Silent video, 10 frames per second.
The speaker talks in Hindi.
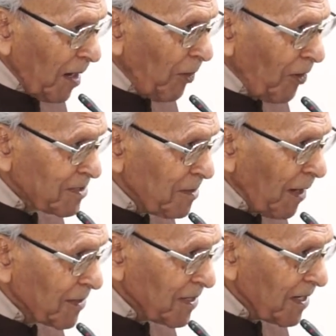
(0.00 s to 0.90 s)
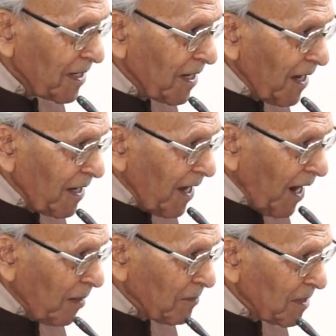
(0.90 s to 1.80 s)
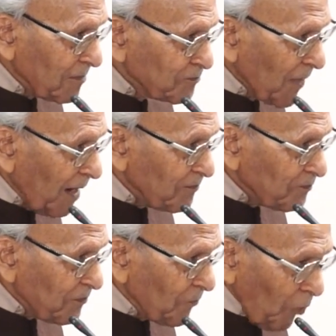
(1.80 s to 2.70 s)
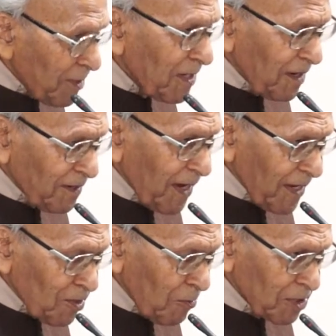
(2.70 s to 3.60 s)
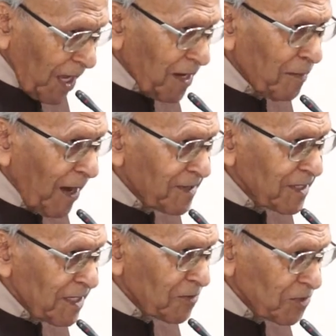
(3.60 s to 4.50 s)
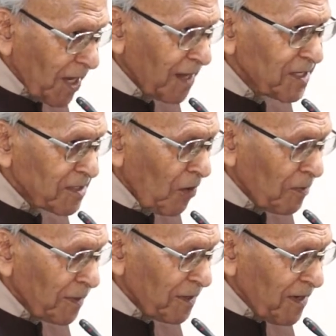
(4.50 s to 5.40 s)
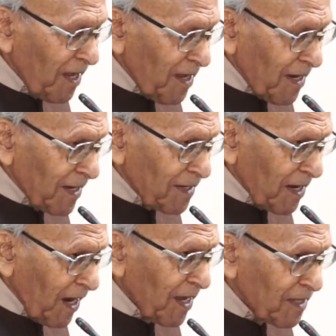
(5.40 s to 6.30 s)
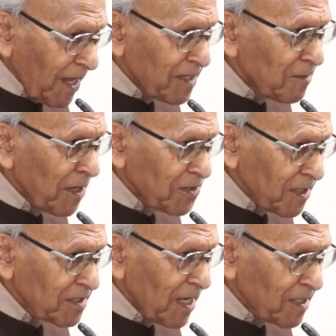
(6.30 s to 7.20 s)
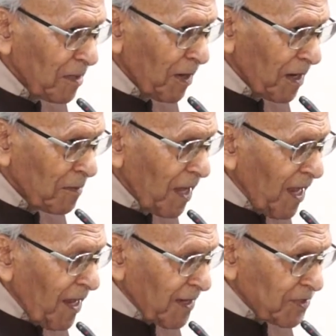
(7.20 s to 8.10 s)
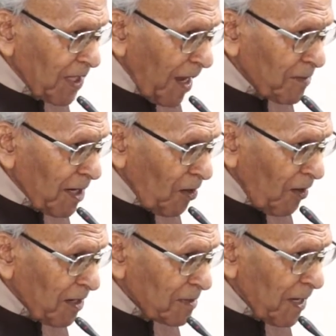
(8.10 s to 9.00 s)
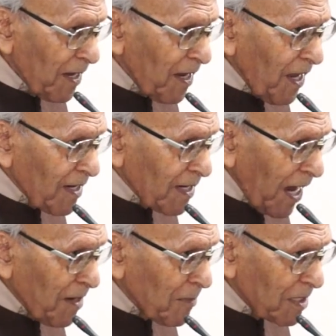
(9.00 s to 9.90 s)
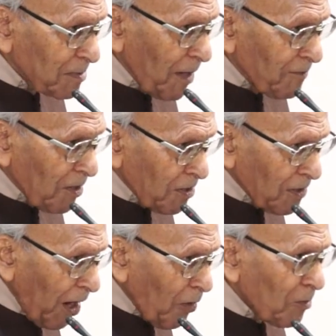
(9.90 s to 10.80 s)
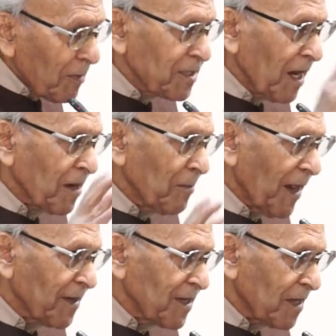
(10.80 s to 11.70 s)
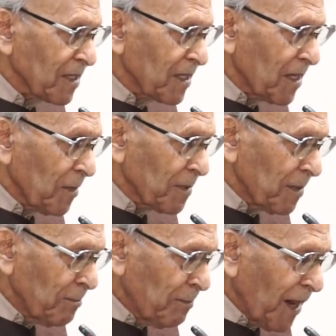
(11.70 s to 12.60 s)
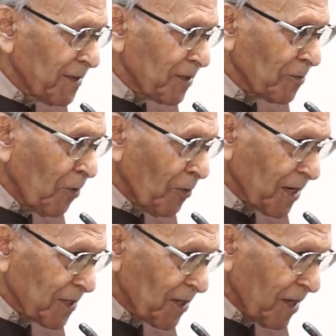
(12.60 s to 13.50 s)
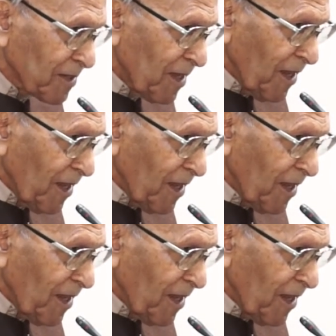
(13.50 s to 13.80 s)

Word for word: बहुत सी बातें हम वो भी कर रहे हैं जो मुतालबात की और सियासी तौर पर लेकिन कायद अजम की शख्सियत के बारे में इस्लामिया कॉलेज में कई मरतबा वो ग्राउंड में जाकर बैठ जाते थे अपनी पैंट और कोट के साथ